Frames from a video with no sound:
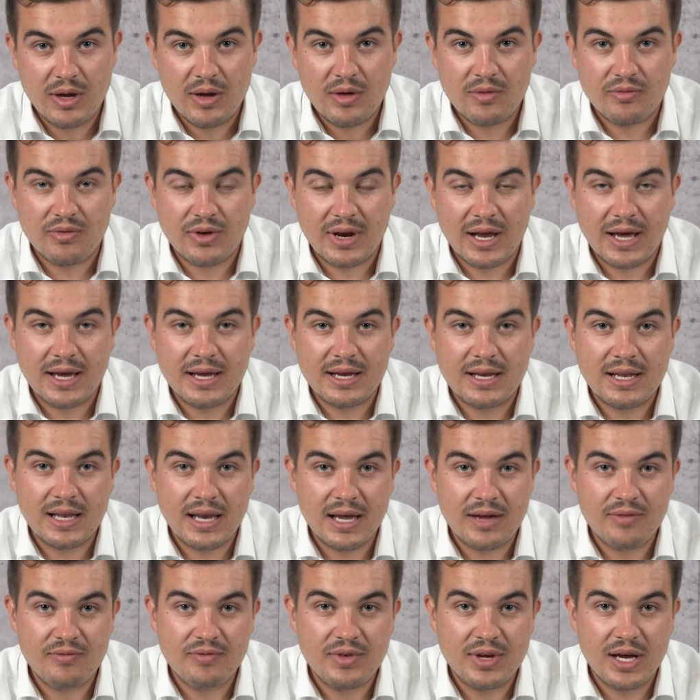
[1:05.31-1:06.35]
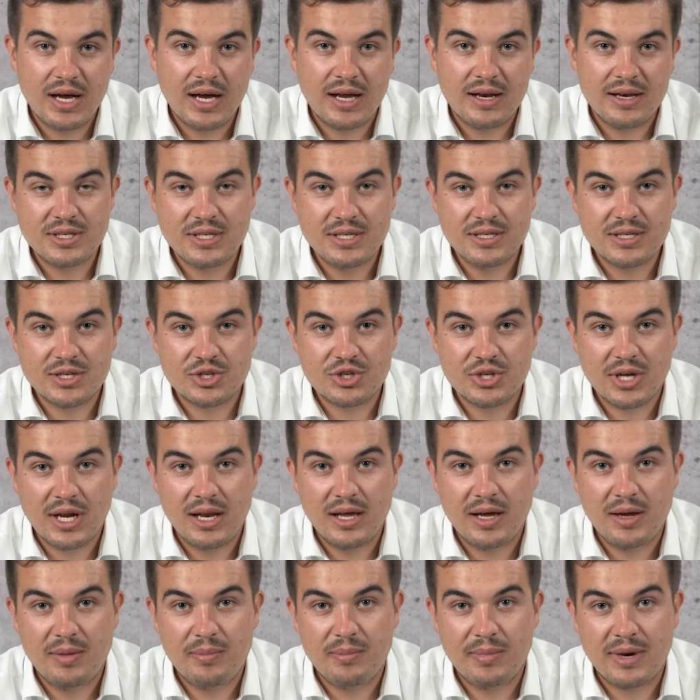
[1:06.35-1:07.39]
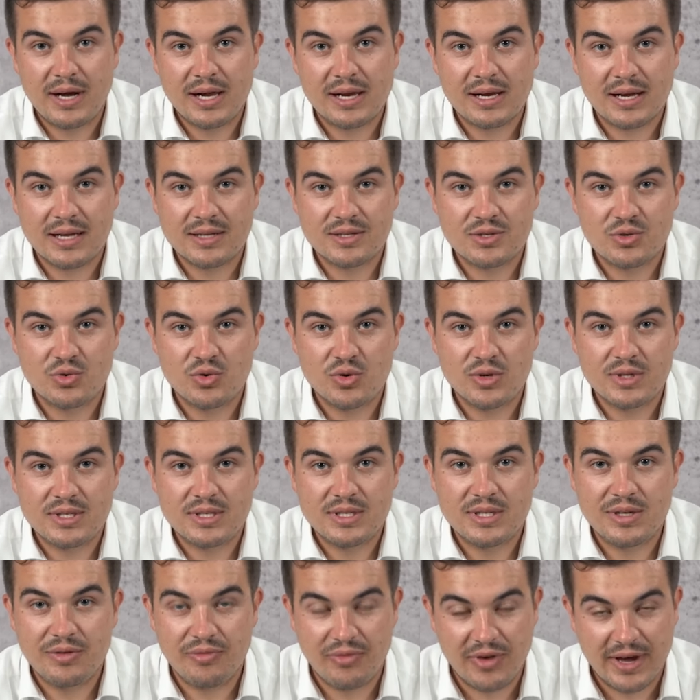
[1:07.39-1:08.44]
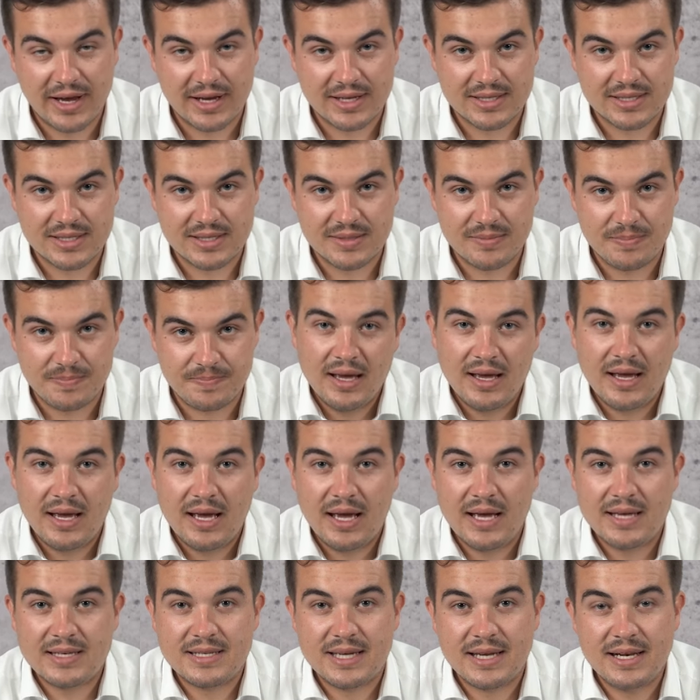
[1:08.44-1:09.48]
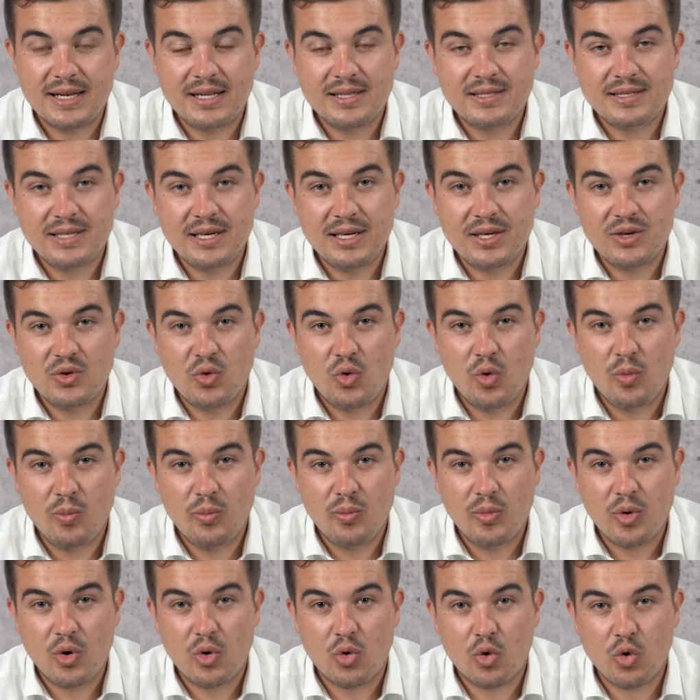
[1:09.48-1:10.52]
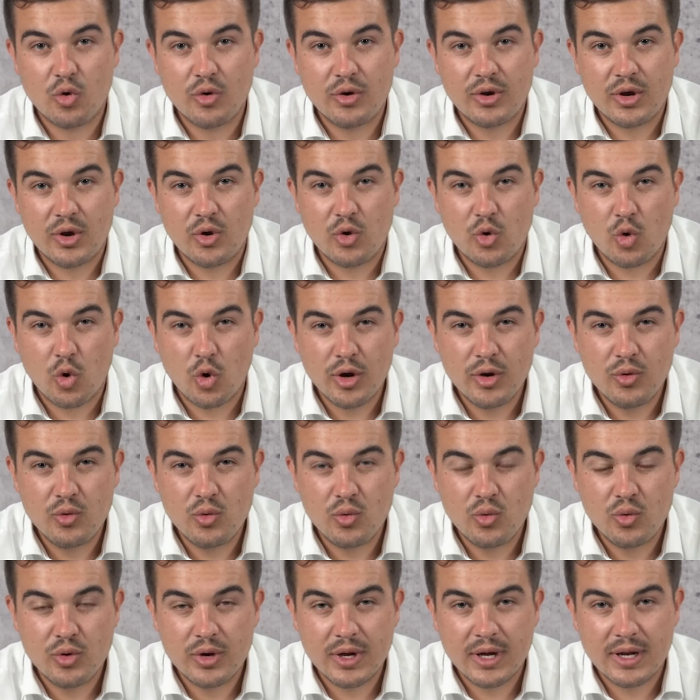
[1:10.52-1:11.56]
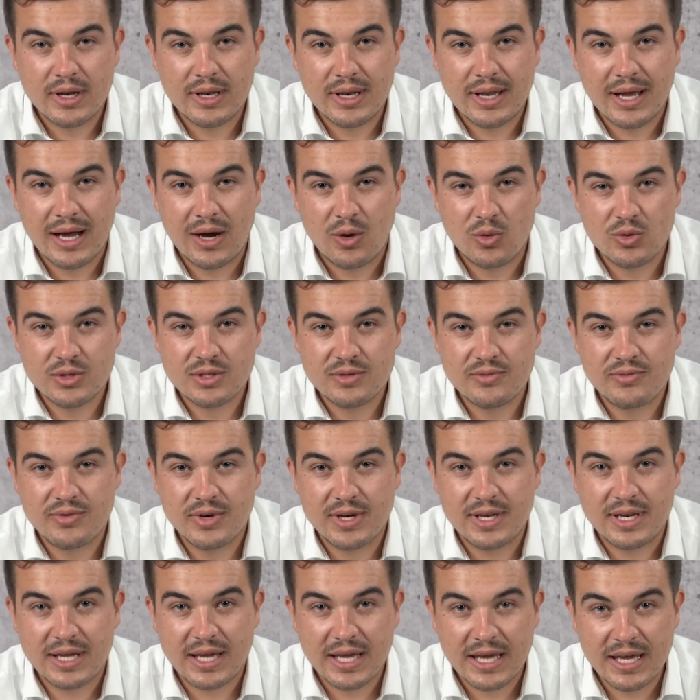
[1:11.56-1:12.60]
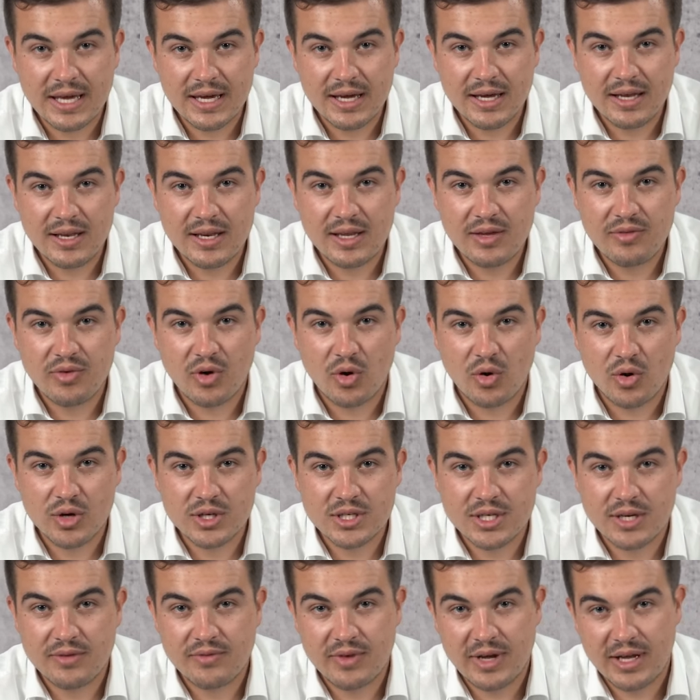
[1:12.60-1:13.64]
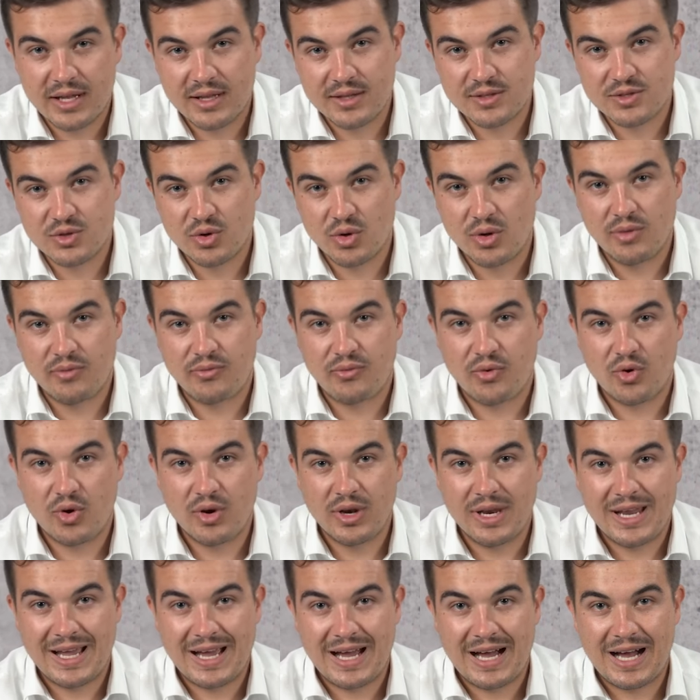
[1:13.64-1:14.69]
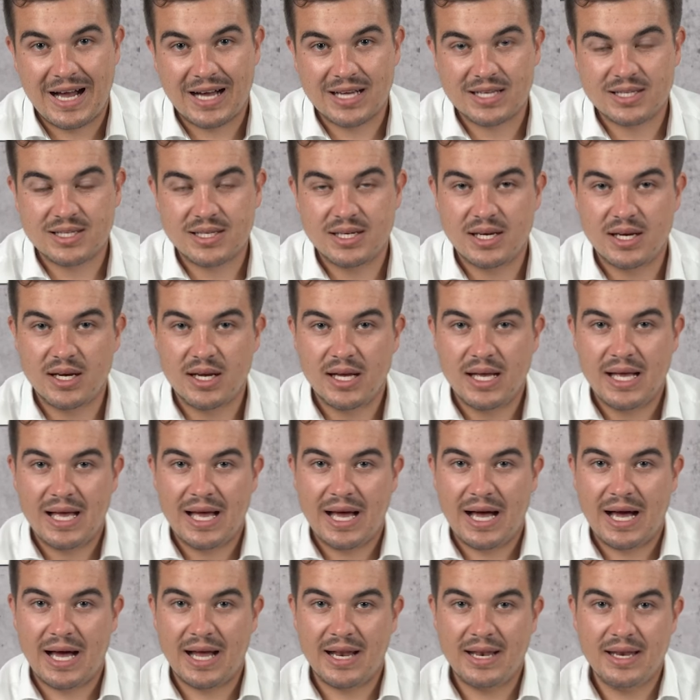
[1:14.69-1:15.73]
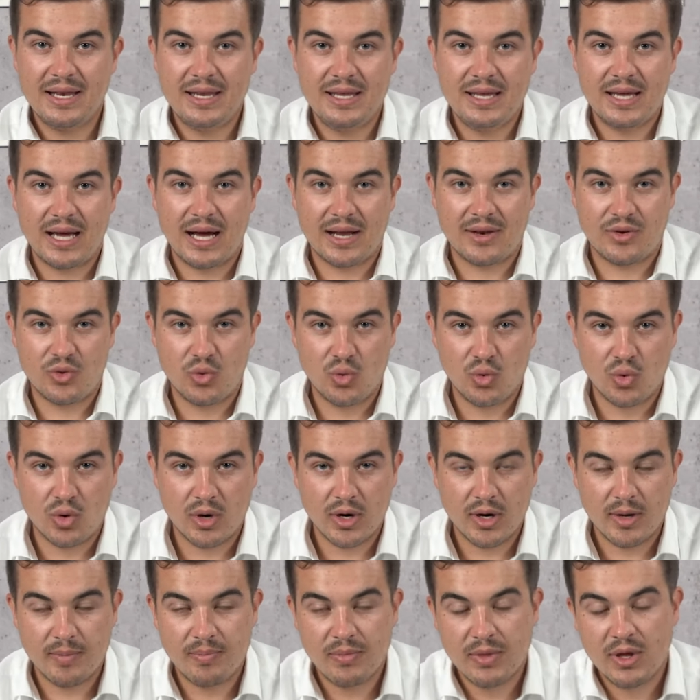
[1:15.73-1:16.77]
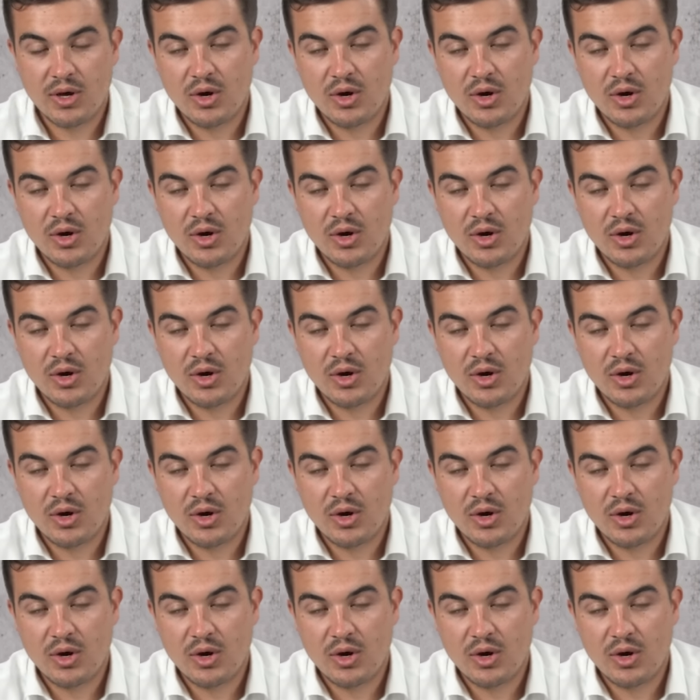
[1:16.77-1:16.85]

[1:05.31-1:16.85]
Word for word: Vielleicht lernen wir an dieser Stelle mal ganz kurz die Facts. Es handelt sich um rund 900.000 Verträge, die veräußert werden sollen von der AXA an die Atora.